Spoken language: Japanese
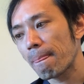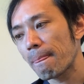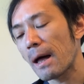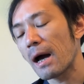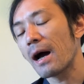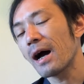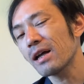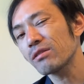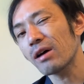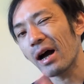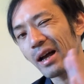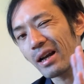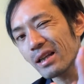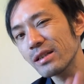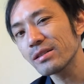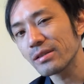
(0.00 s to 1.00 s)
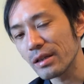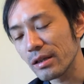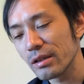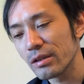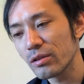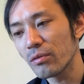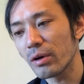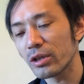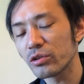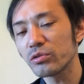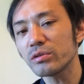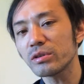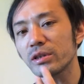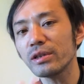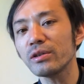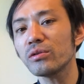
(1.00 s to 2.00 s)
まあ、あとあれですね要は言っ
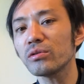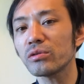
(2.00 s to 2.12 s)
てる